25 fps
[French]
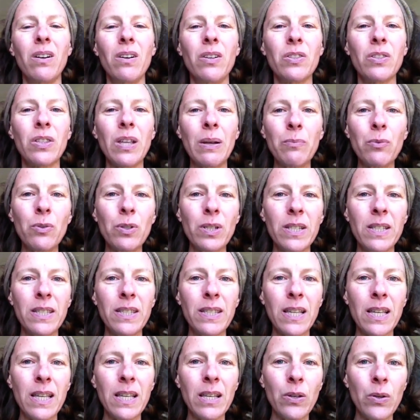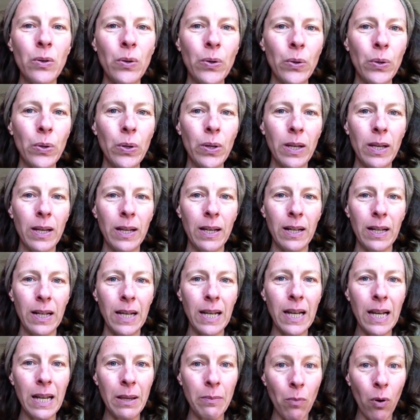symboliser
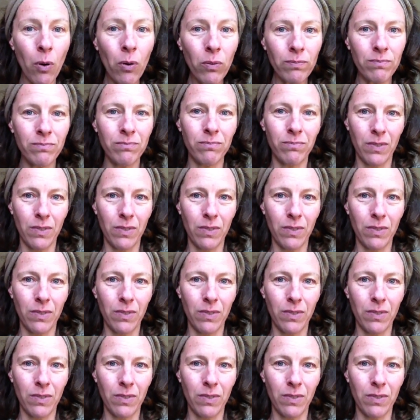l'élément